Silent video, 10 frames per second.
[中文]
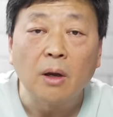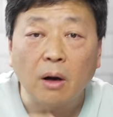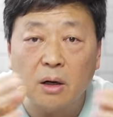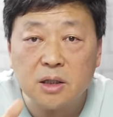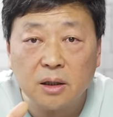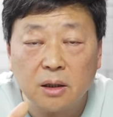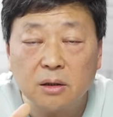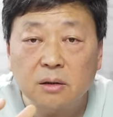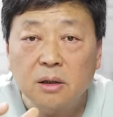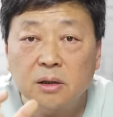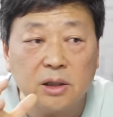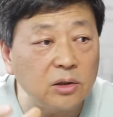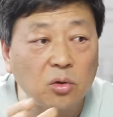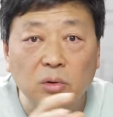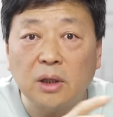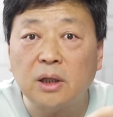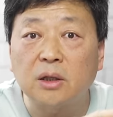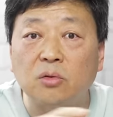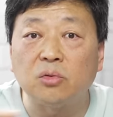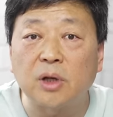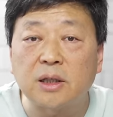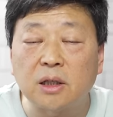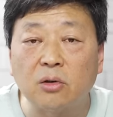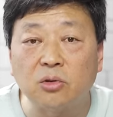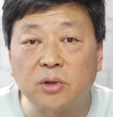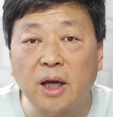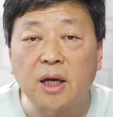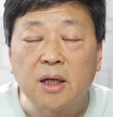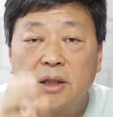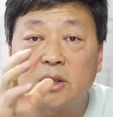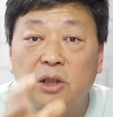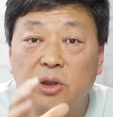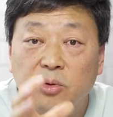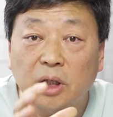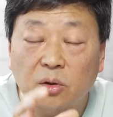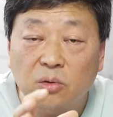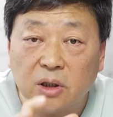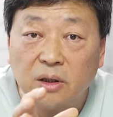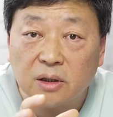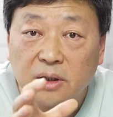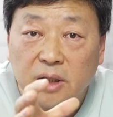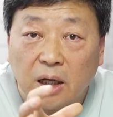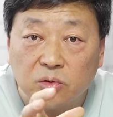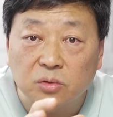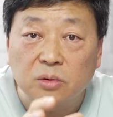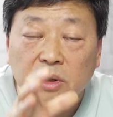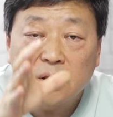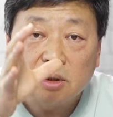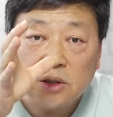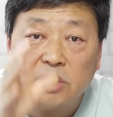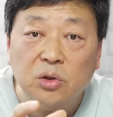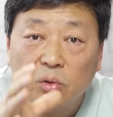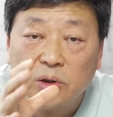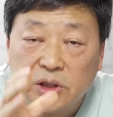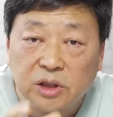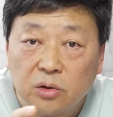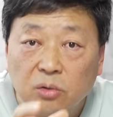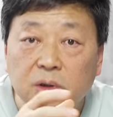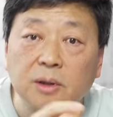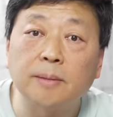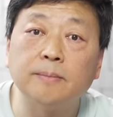而且呢，京东的那个股权结构中间也是刘强东个人的家族信托基金控制的。